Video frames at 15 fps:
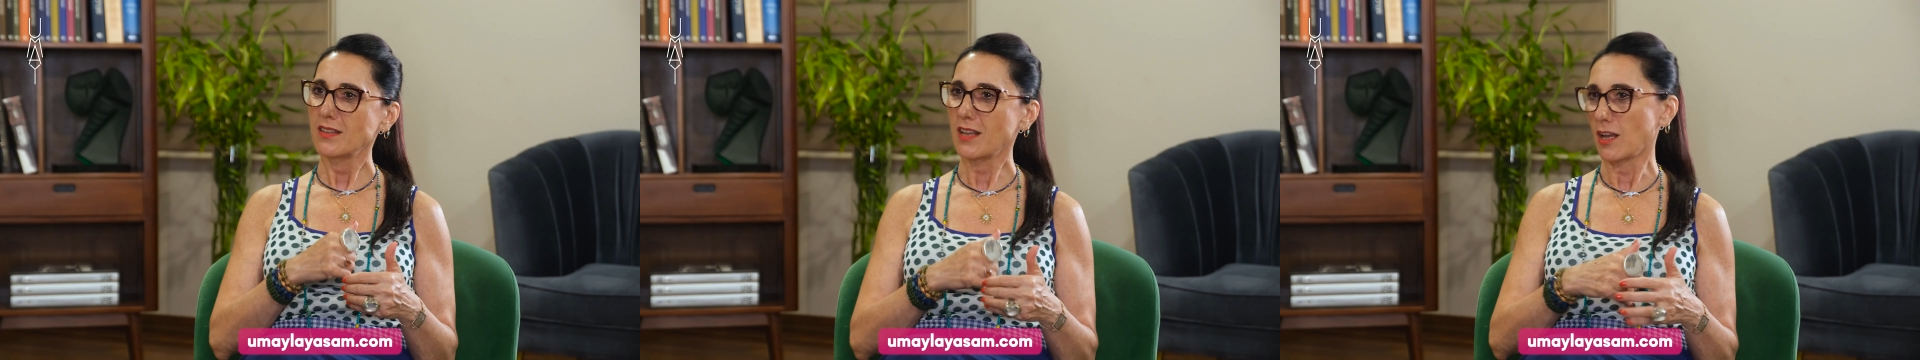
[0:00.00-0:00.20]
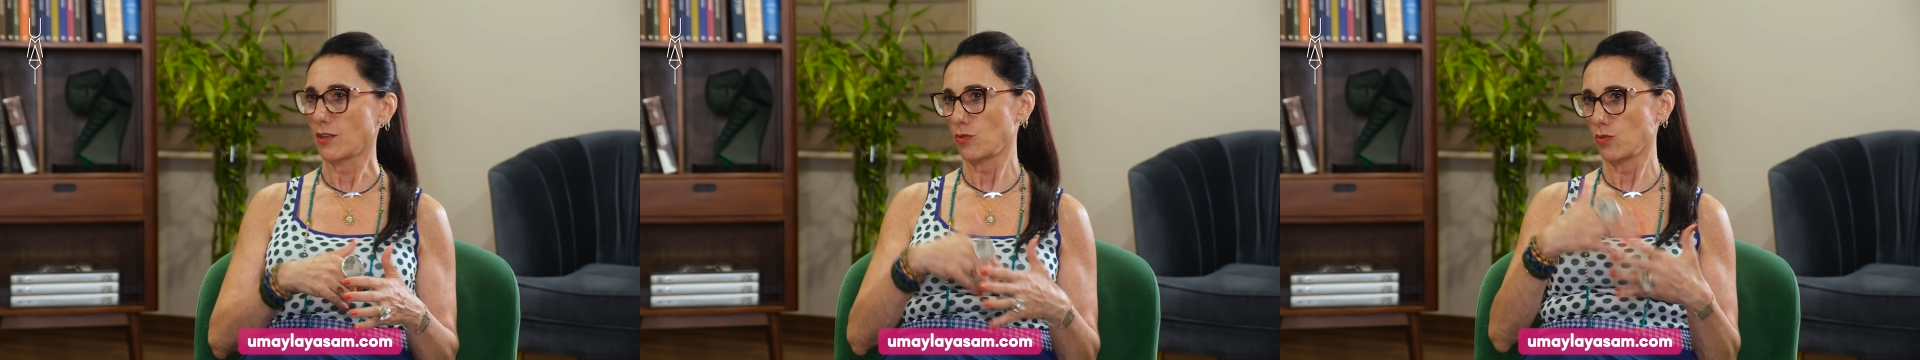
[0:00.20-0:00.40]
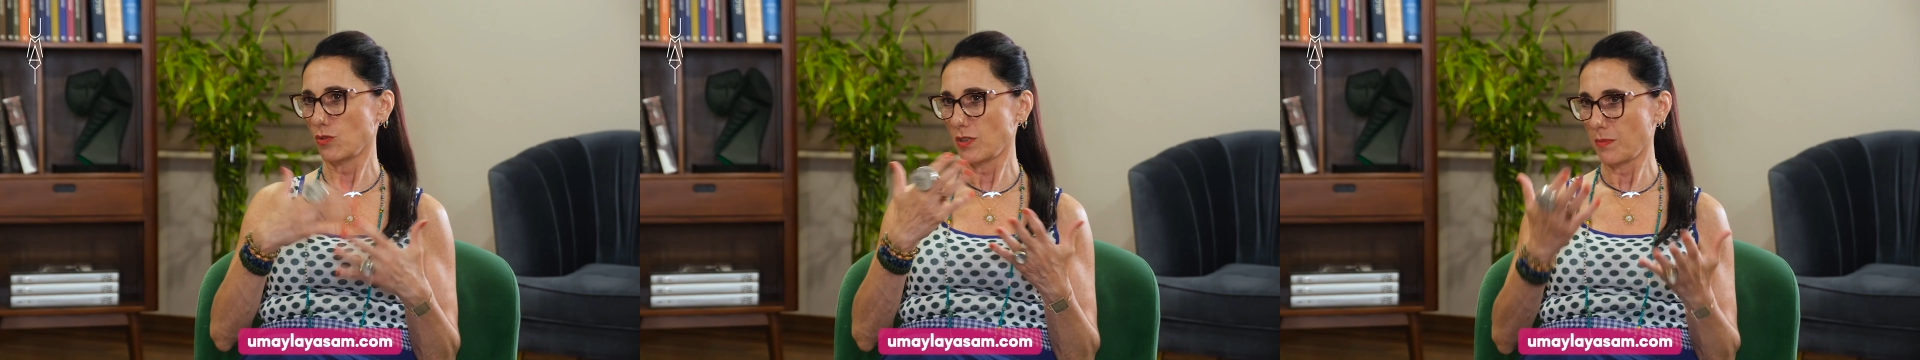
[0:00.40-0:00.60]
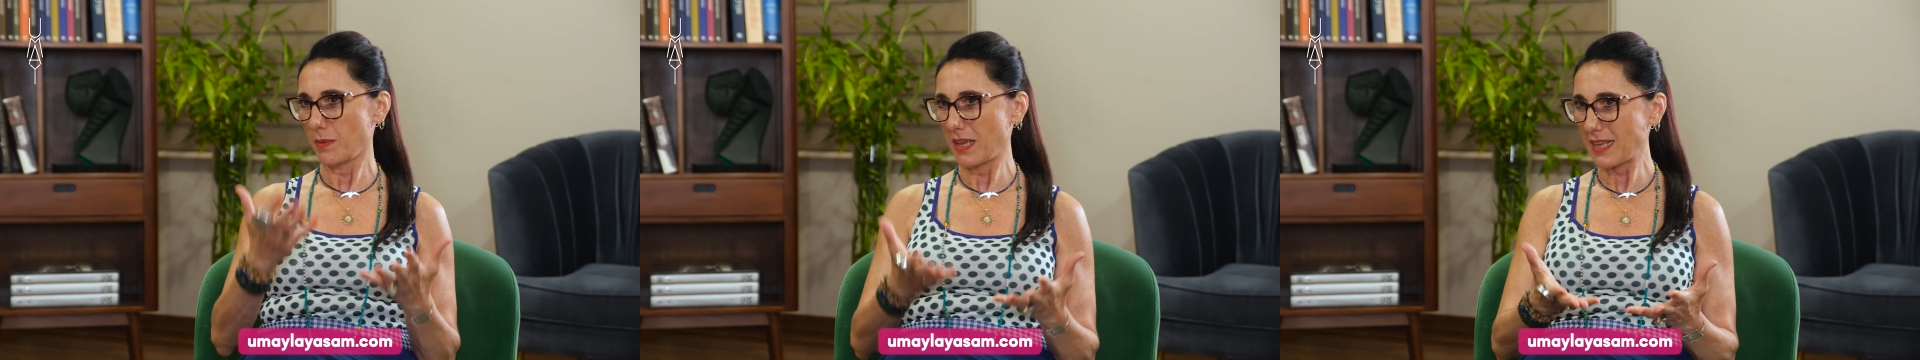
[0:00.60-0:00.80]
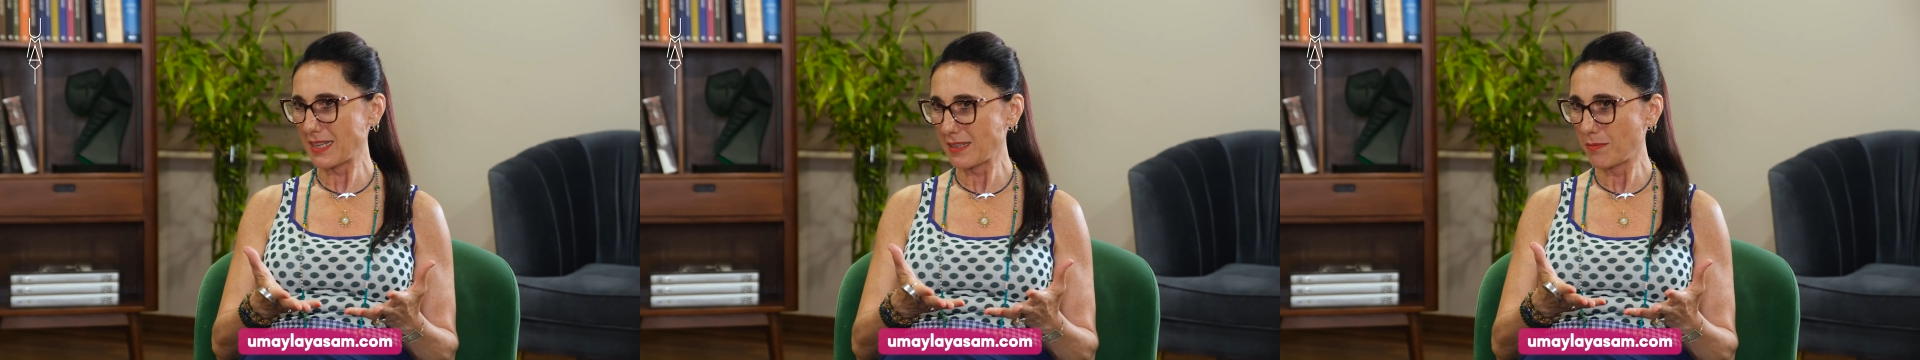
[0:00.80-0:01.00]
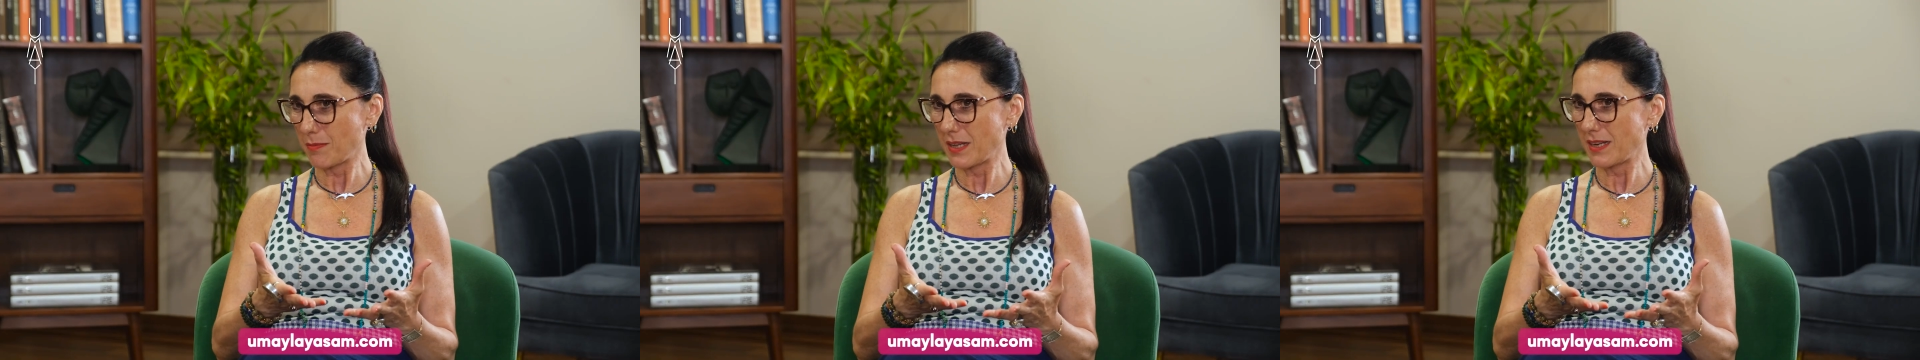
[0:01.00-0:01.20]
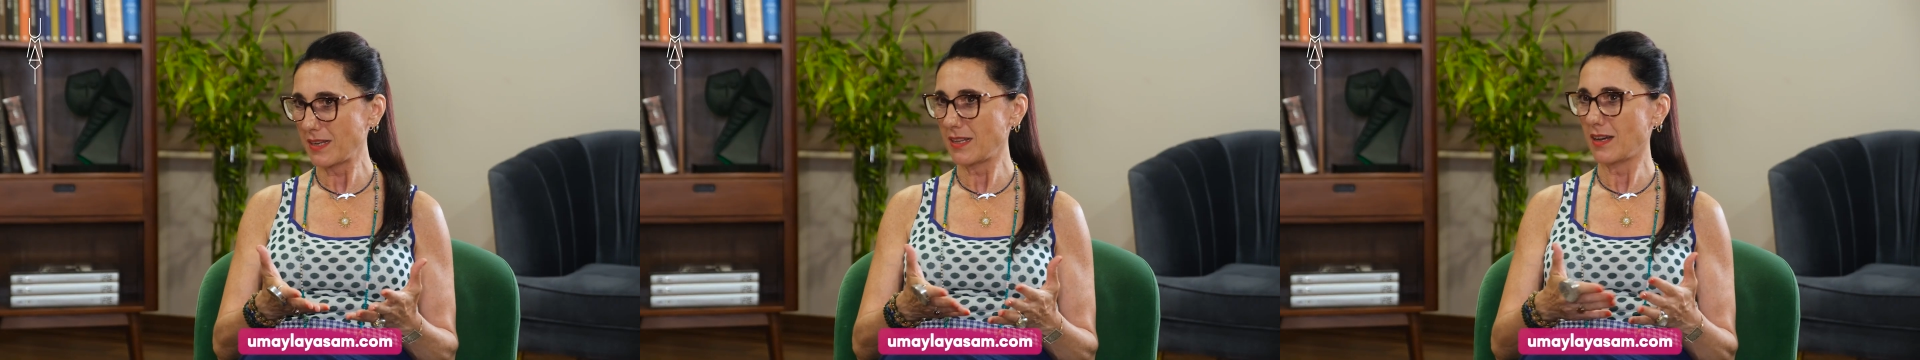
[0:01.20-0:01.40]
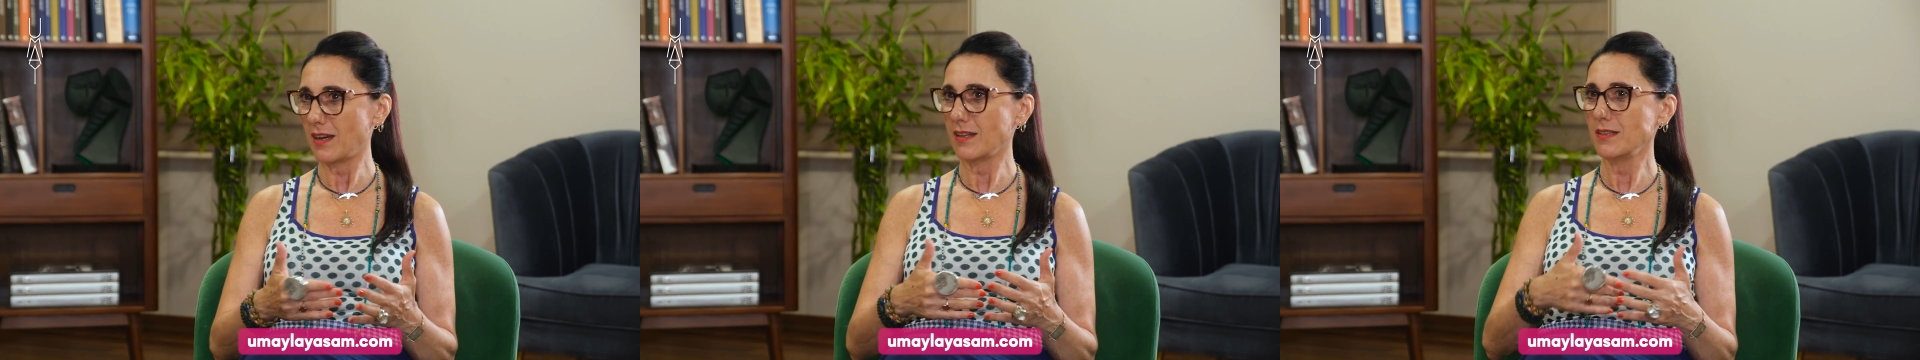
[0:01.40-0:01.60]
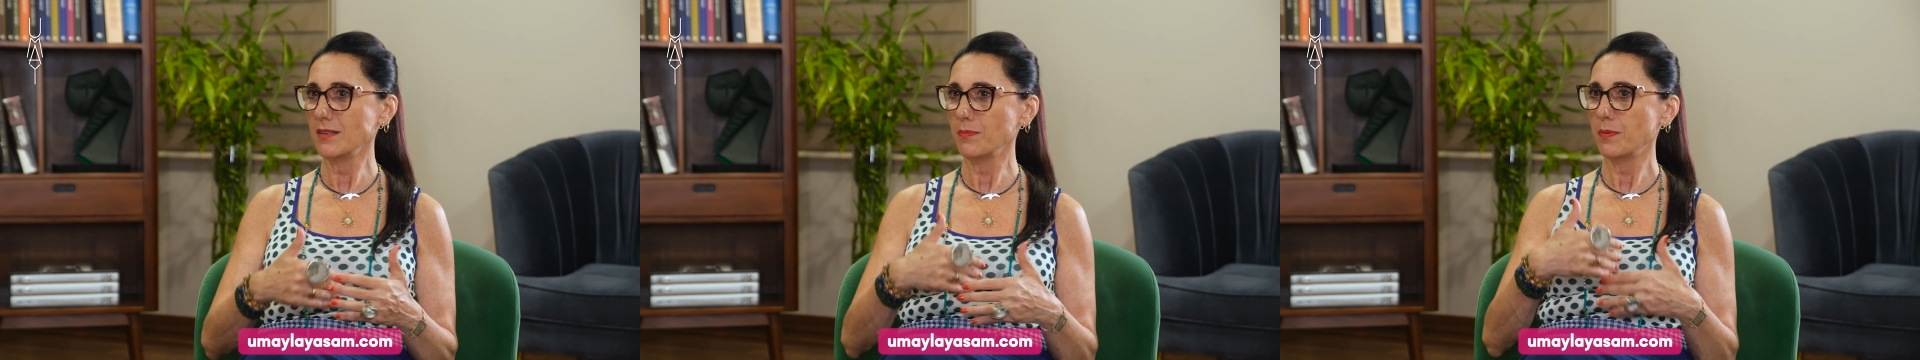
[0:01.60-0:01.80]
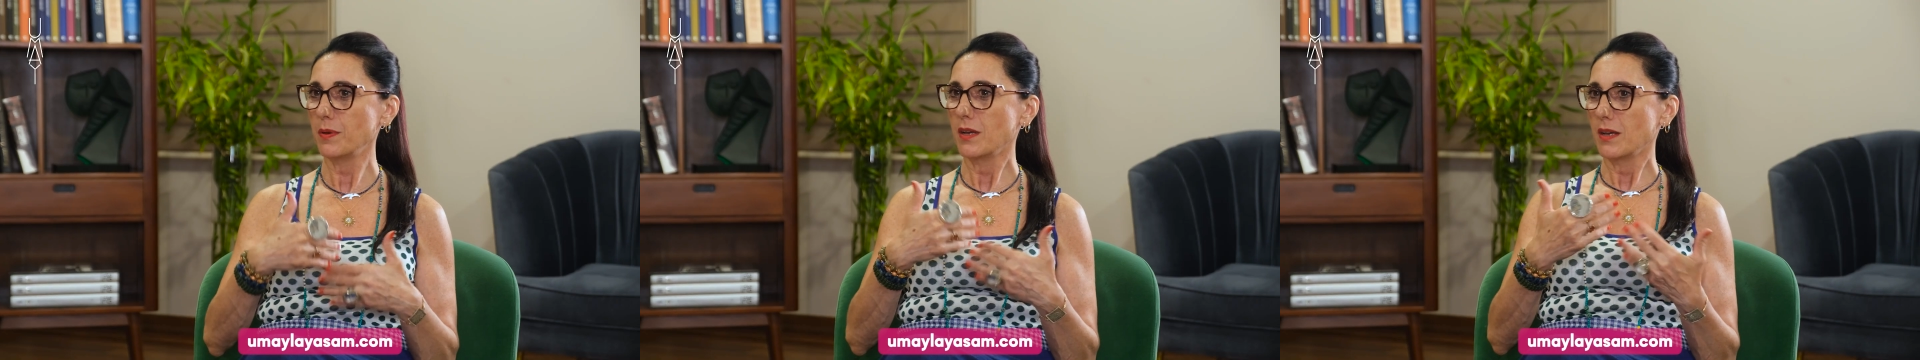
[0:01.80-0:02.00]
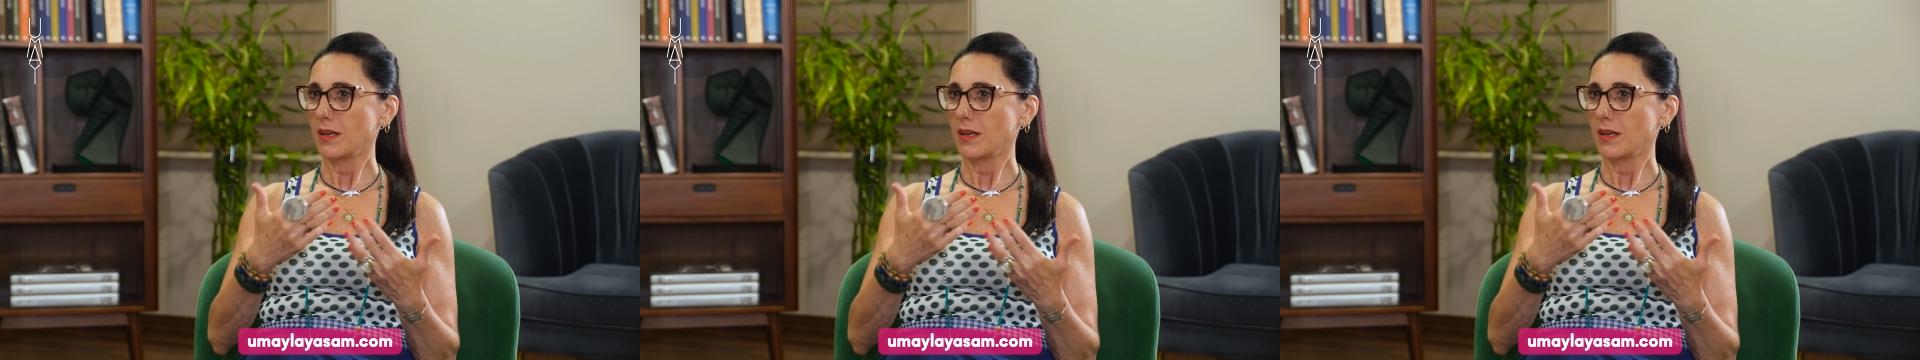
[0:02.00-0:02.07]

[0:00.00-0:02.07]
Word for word: Daha sonra tabii eğitimlerini alıp evet.